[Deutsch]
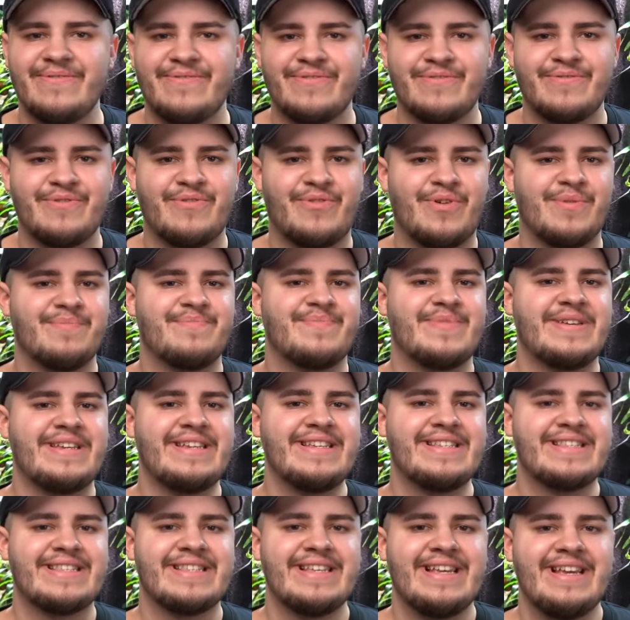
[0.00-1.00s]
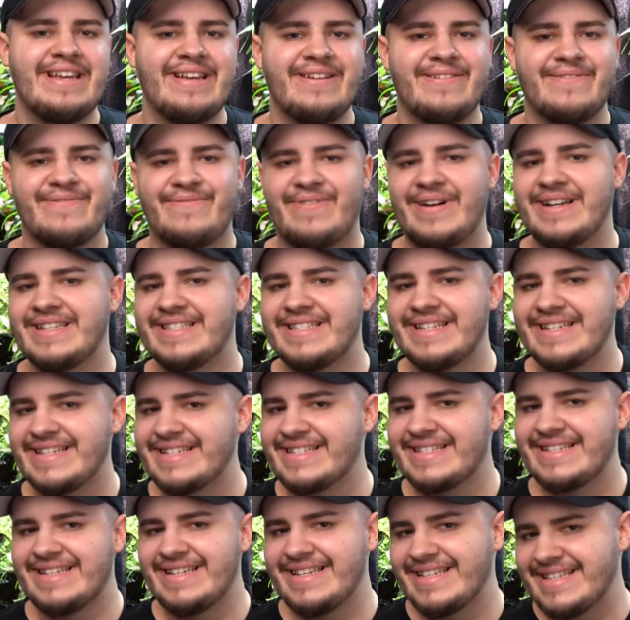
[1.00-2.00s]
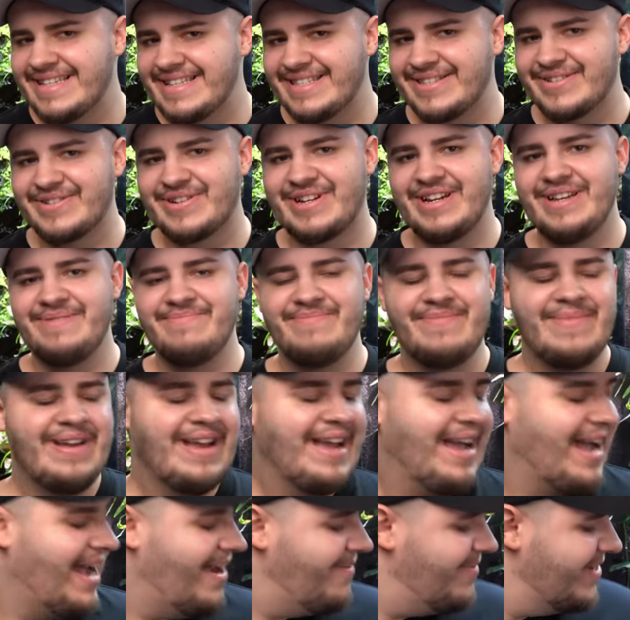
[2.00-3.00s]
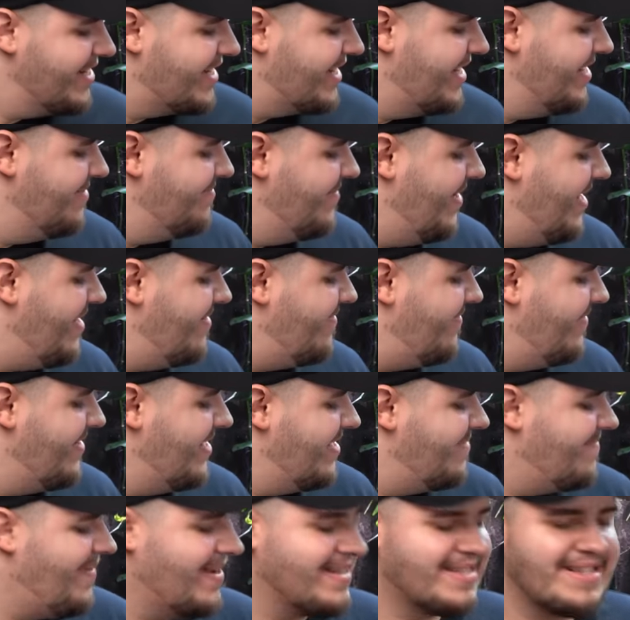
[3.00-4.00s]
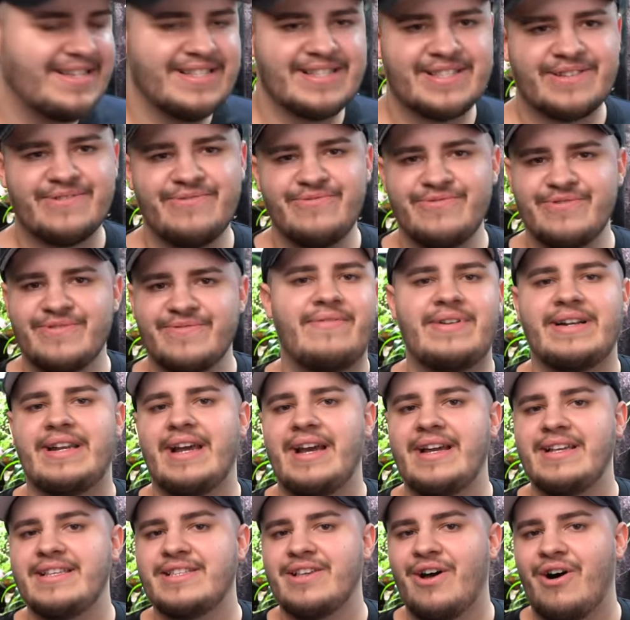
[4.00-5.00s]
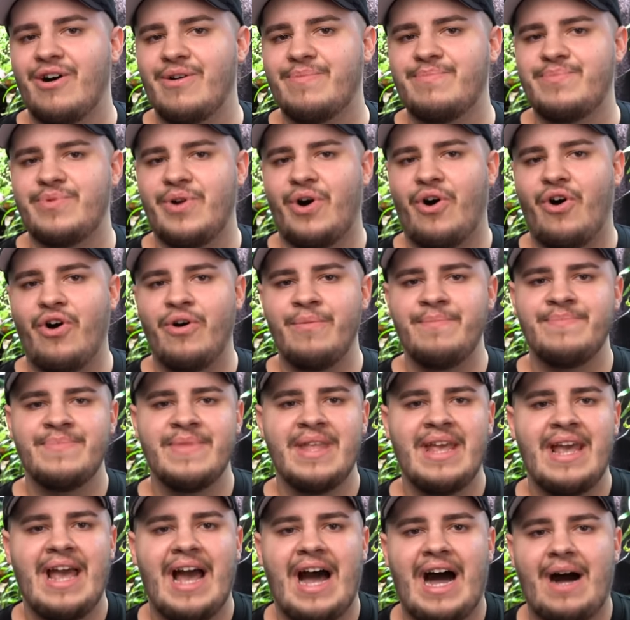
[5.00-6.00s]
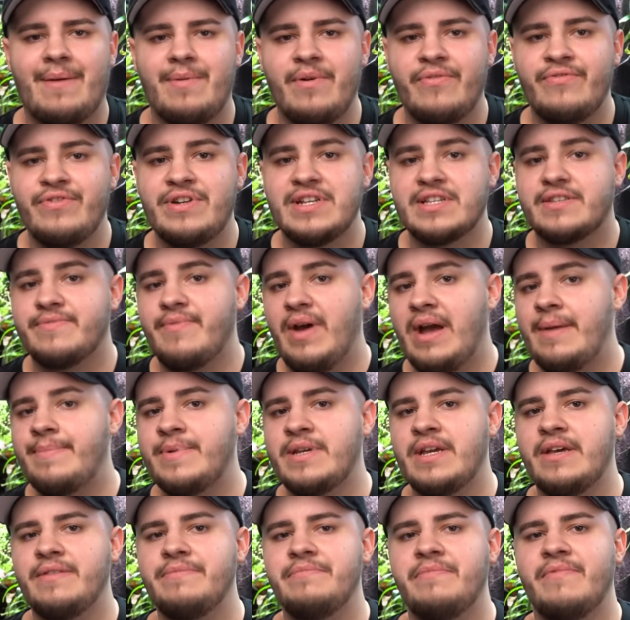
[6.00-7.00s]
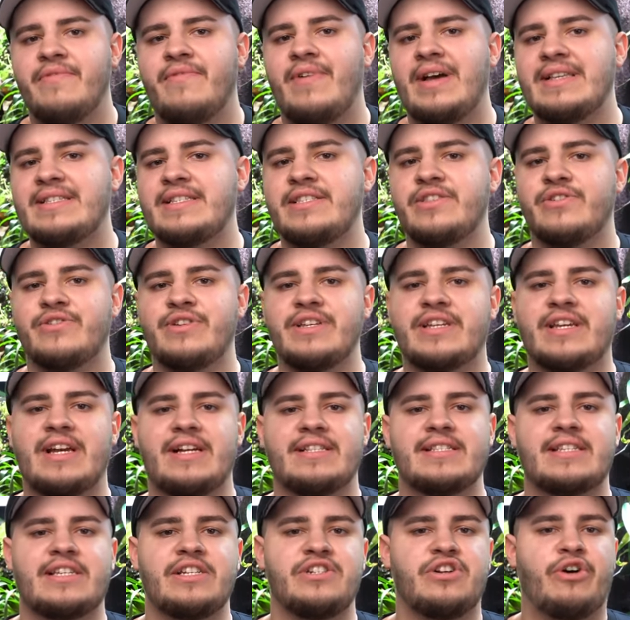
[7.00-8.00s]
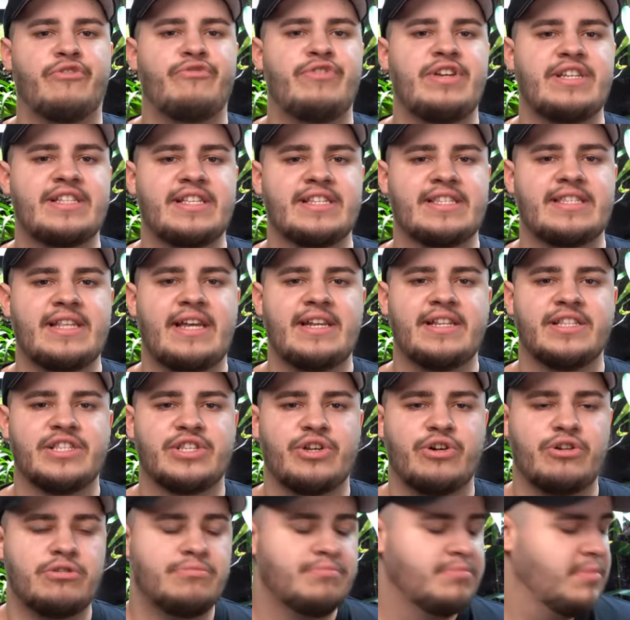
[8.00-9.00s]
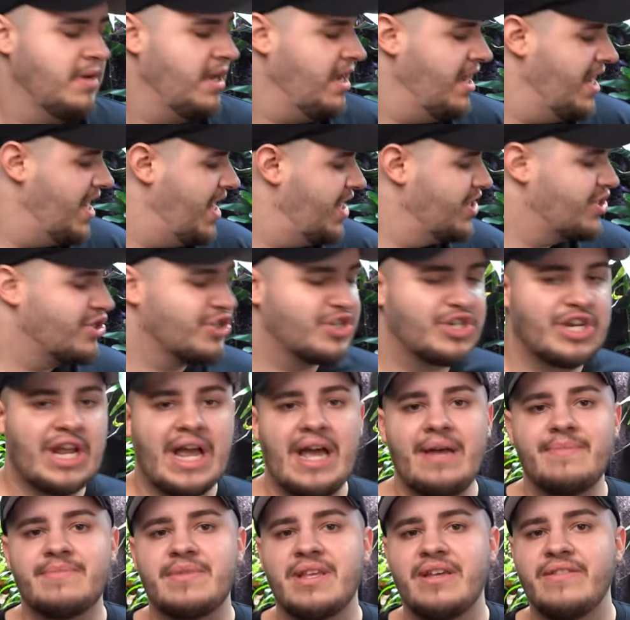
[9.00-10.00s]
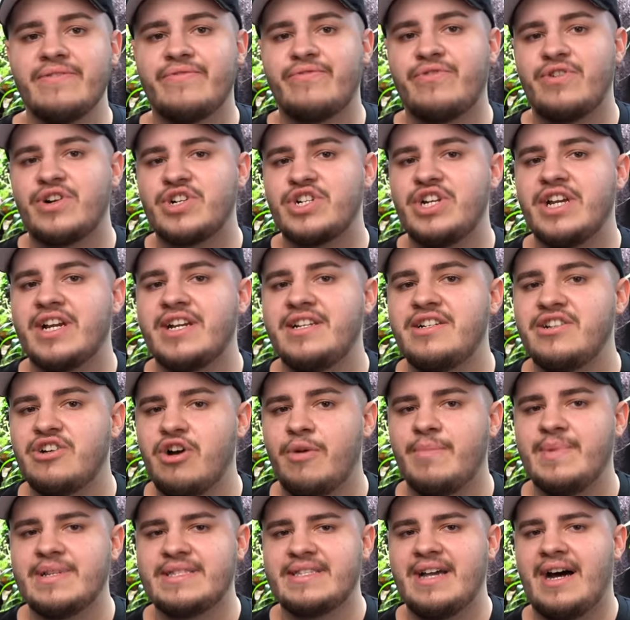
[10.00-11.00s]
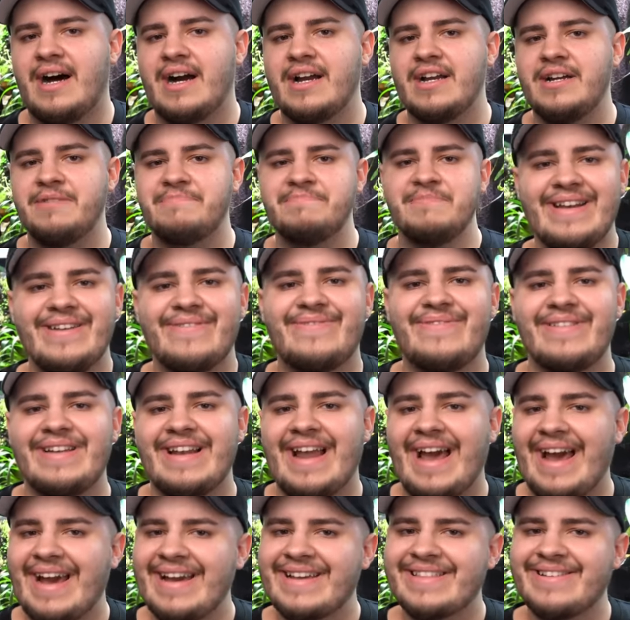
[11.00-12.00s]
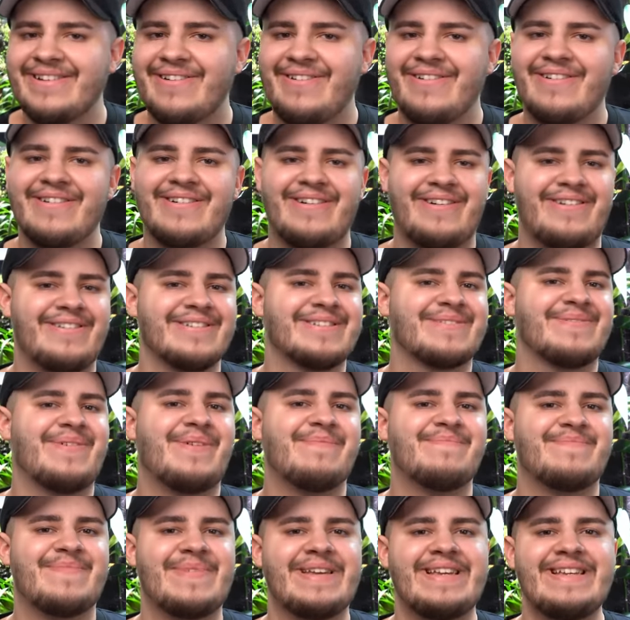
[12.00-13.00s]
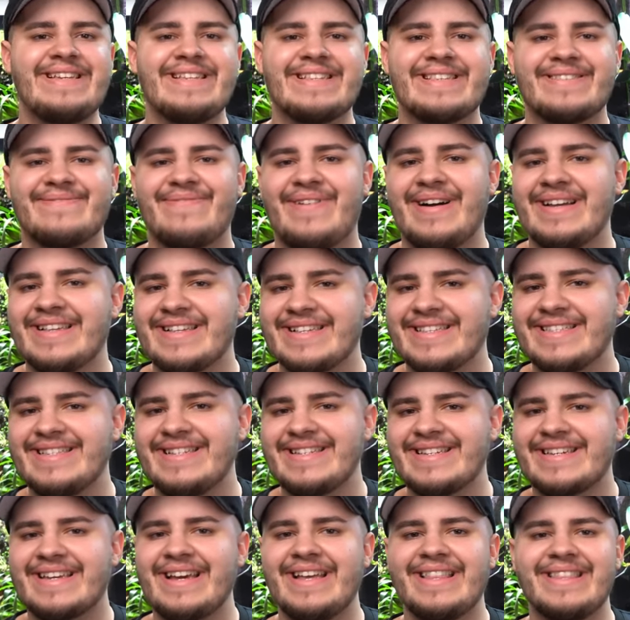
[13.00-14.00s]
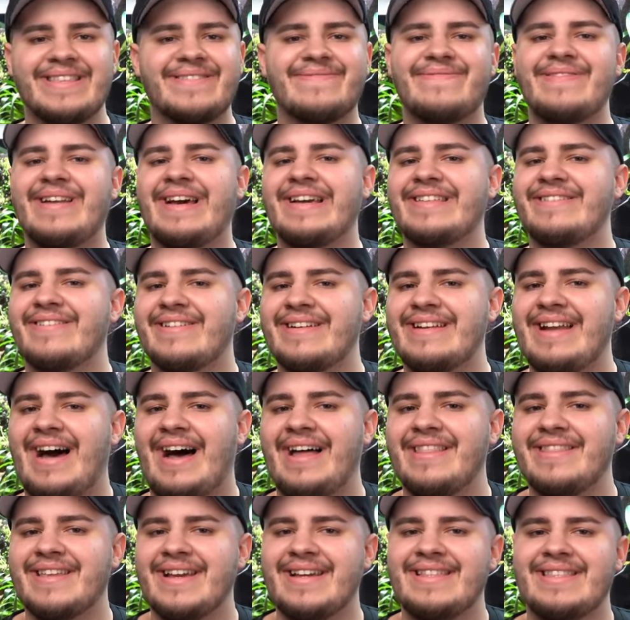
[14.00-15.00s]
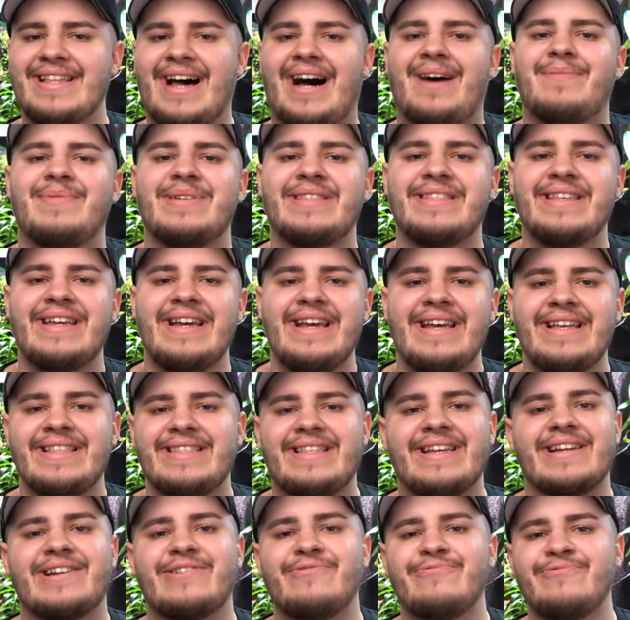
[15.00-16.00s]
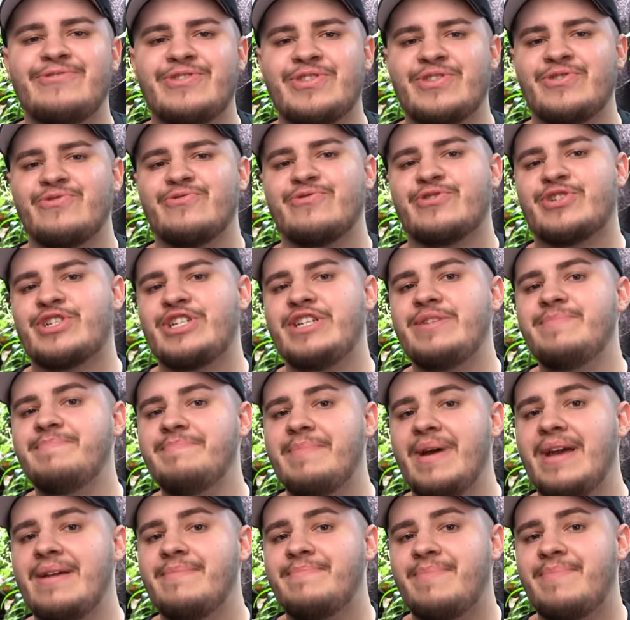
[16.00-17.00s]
von One Piece falls nicht, ist nicht so schlimm. Aber Jinbei finde ich passt ganz gut, weil der ist auch blau. Aber für das Weibchen weiß ich noch nicht ganz genau, wie ich das nennen soll. Also schreibt gern Vorschläge in die Kommentare. Vielleicht auch aus One Piece, falls ihr es nicht kennt, vielleicht auch einen anderen Namen, der gut zu Jinbei